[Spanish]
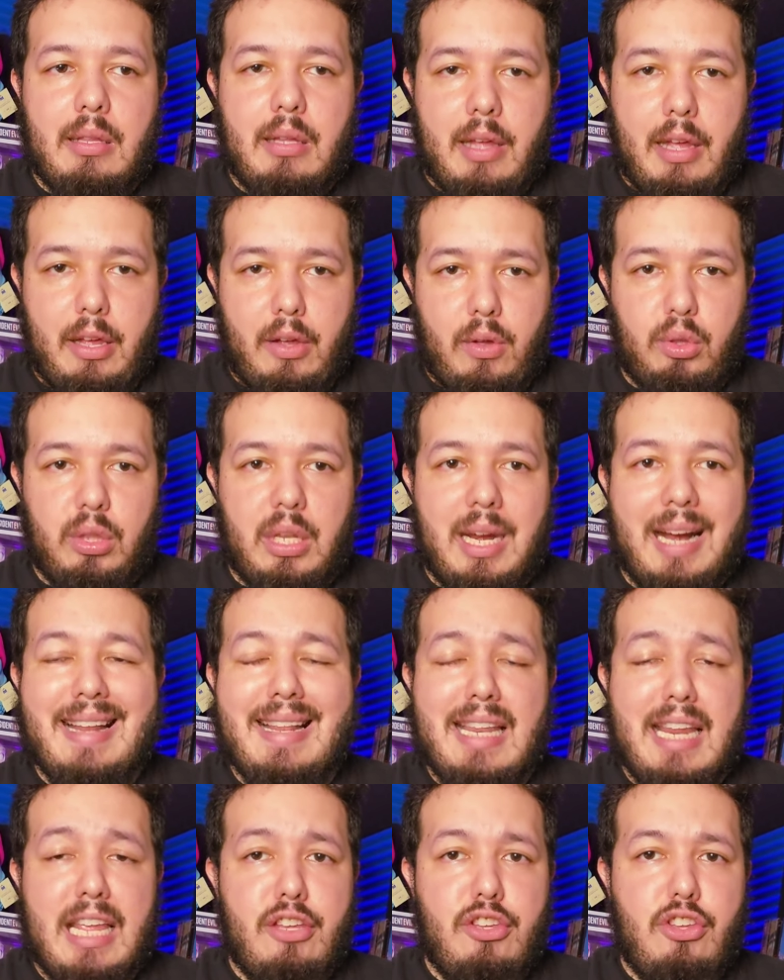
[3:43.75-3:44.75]
Encontrar
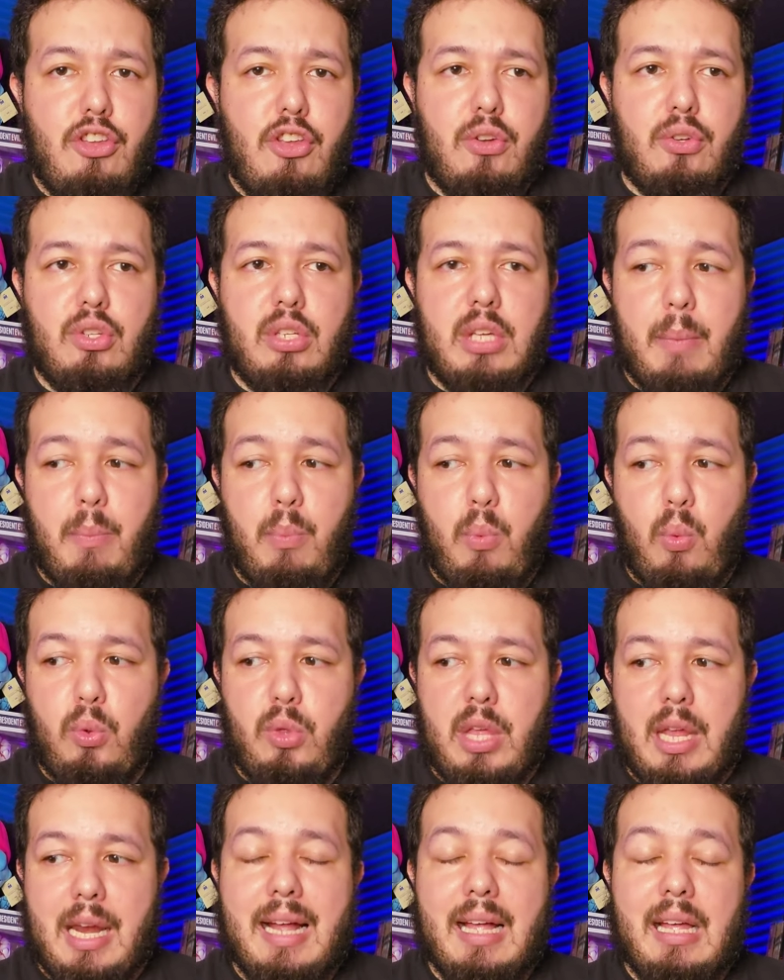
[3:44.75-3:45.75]
niños que
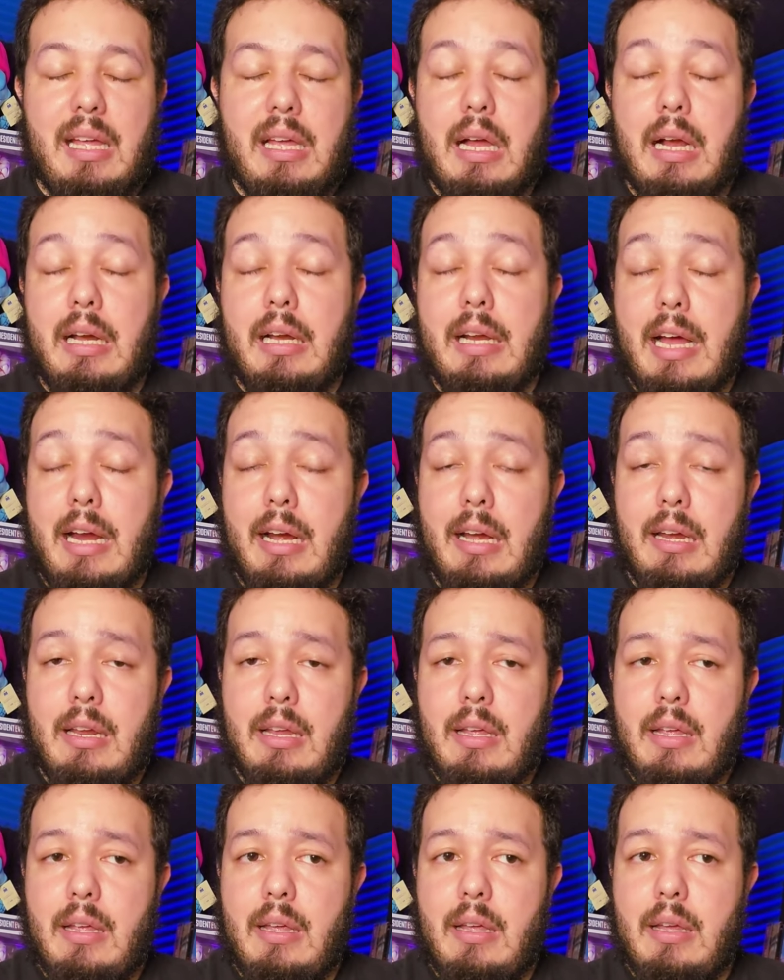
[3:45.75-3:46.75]
pudieran cargar
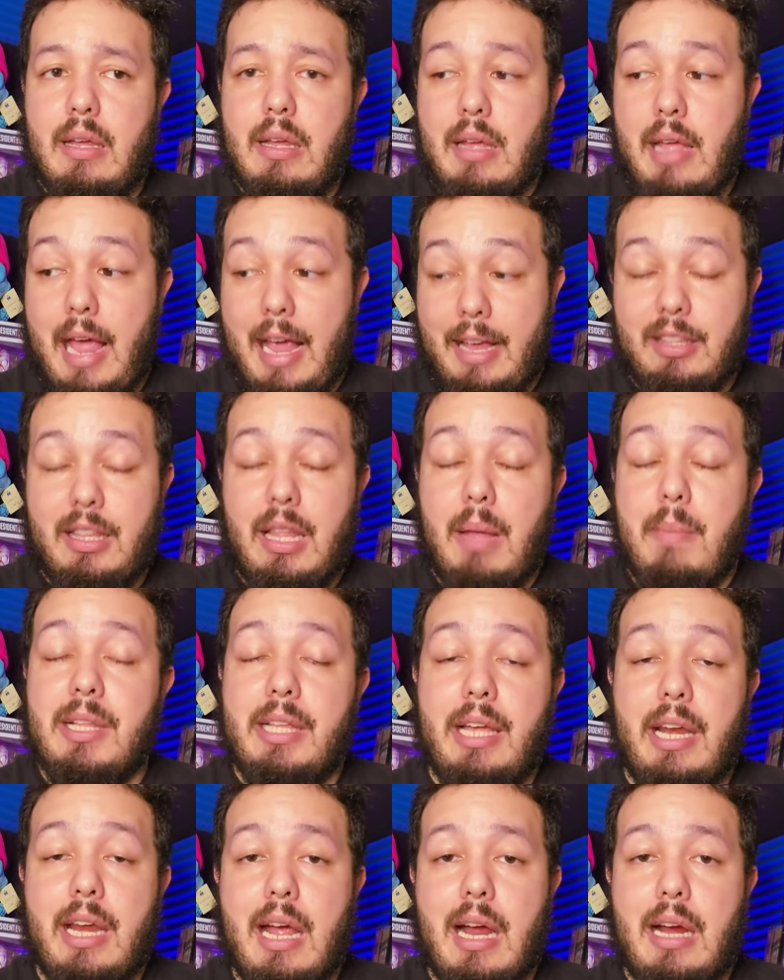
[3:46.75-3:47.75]
este
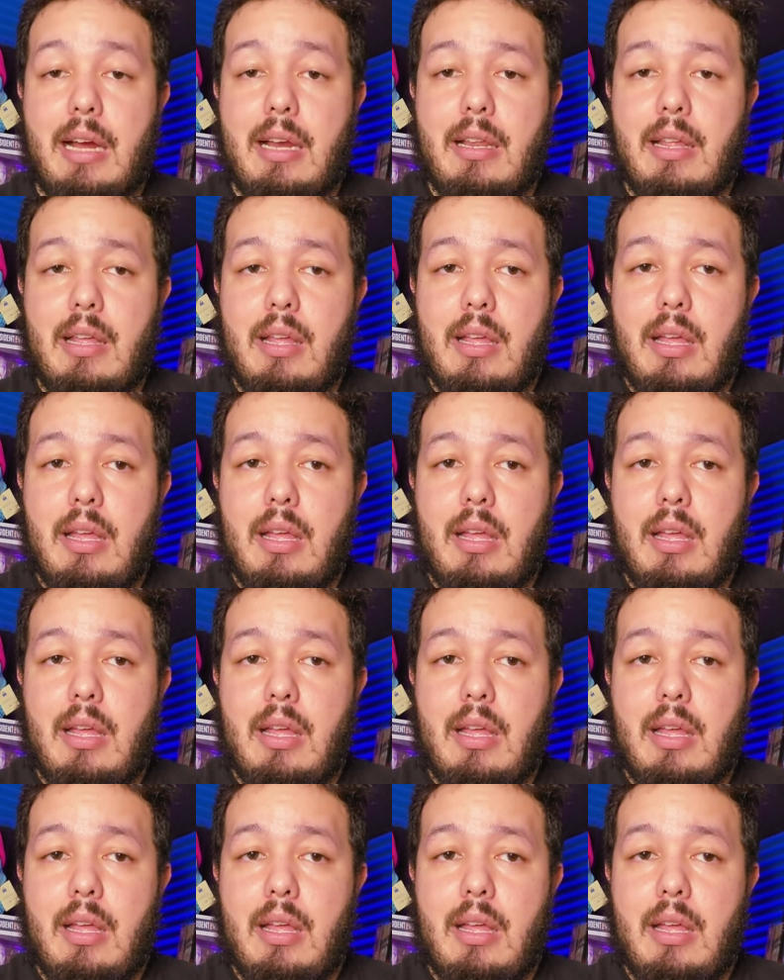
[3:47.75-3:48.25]
material